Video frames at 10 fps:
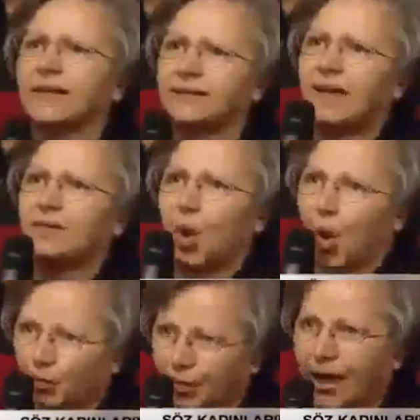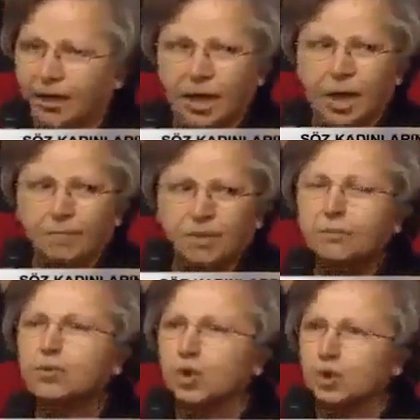katleden de onlar. Bizim